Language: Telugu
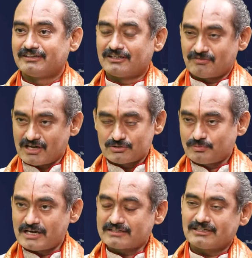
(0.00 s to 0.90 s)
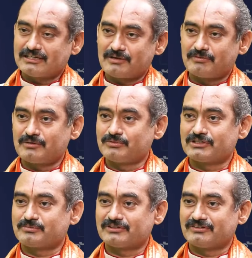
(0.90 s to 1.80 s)
నేను వాస్తు పాటితేనని కెమెరా ముందు
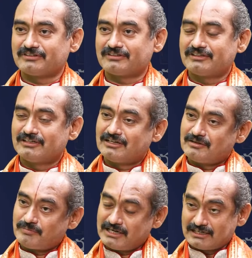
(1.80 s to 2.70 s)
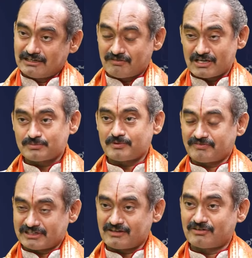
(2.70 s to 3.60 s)
చెప్తాను బయటికి వెళ్ళి వాస్తు
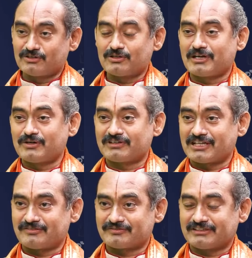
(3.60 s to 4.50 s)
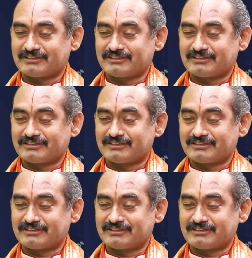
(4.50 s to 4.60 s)
పర్ఫెక్ట్గా ఉన్న ఇంట్లో నేను ఉంటాను